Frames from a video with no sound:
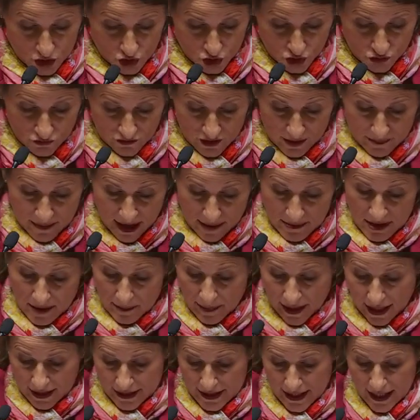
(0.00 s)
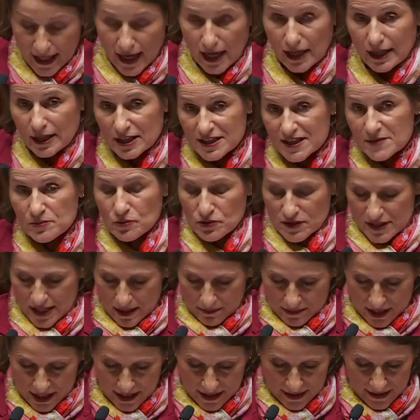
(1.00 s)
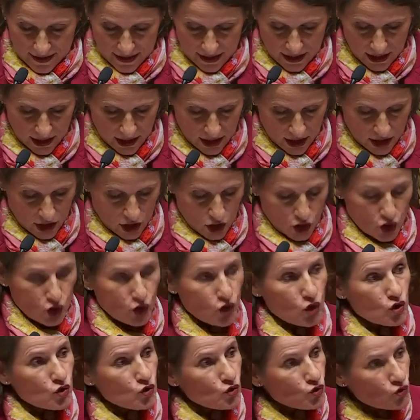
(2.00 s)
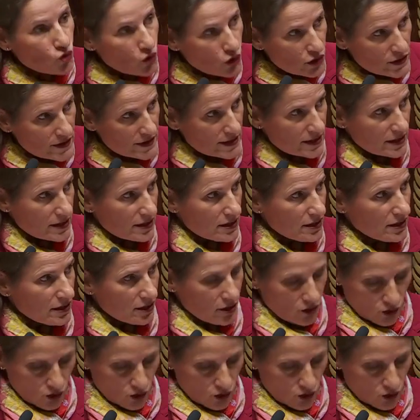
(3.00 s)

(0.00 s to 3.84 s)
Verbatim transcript: je ne vais pas m'épargner la responsabilité que nous aussi,